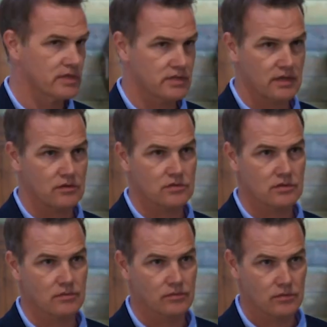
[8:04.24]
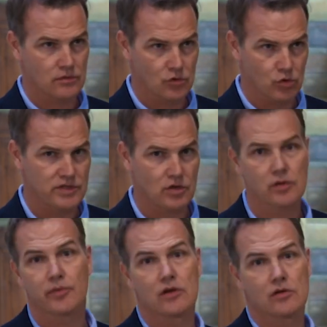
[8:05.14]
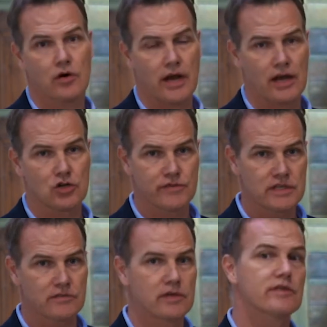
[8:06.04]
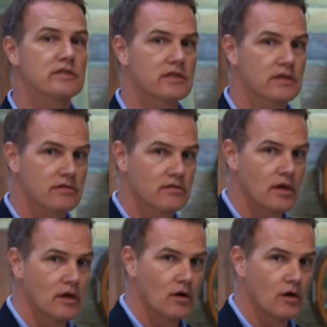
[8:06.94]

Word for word: man sieht aus der Traubensorte Pinot Noir, einer ist weiß vinifiziert